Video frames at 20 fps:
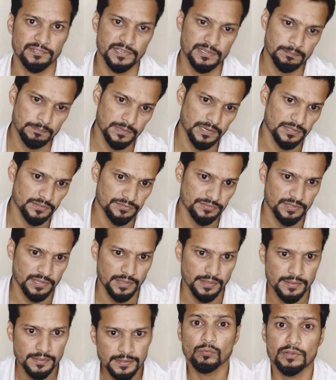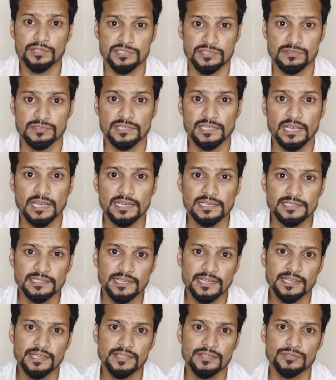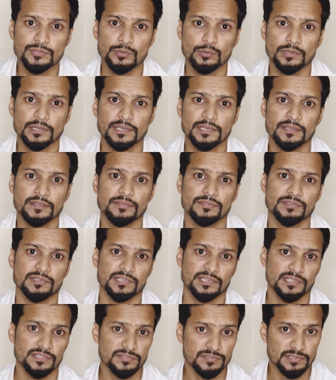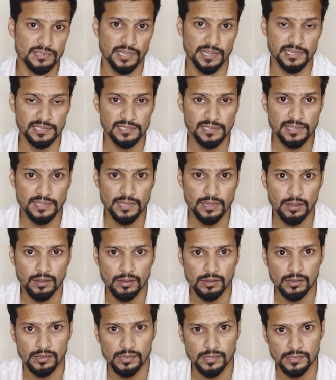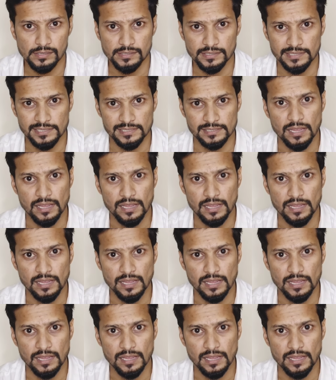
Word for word: 15 प्लस है वॉचेस निकाली हैं जो कि सीरीज़ नाइन है और